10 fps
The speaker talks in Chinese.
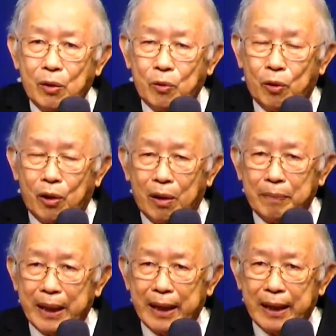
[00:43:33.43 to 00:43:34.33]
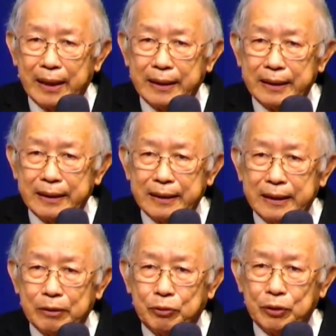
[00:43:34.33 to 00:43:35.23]
我们
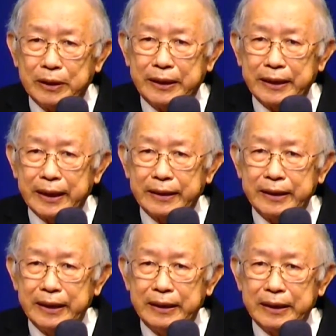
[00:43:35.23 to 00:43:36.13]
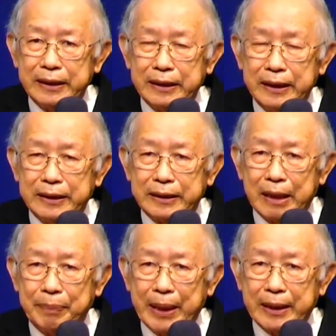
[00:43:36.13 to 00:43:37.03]
的魂现在一直一直在
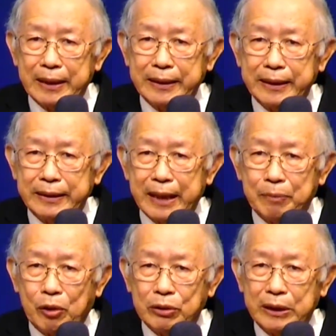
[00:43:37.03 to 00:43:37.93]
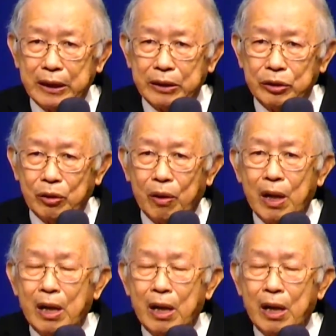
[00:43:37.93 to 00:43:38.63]
被更新，在蒙拯救。